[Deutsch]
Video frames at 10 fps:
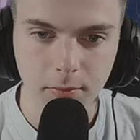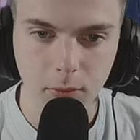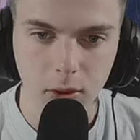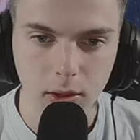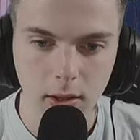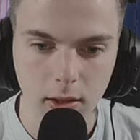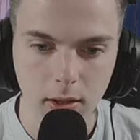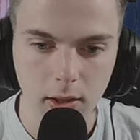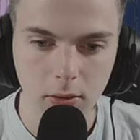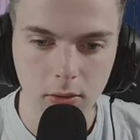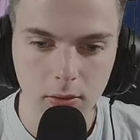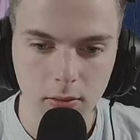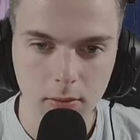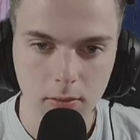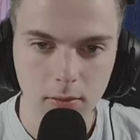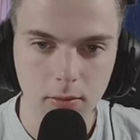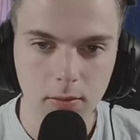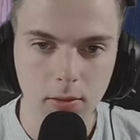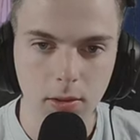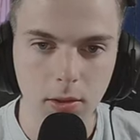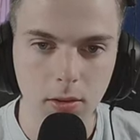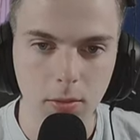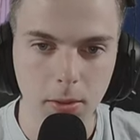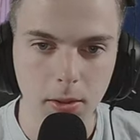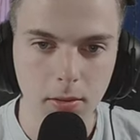Boah, keine Ahnung. Ich denke mal.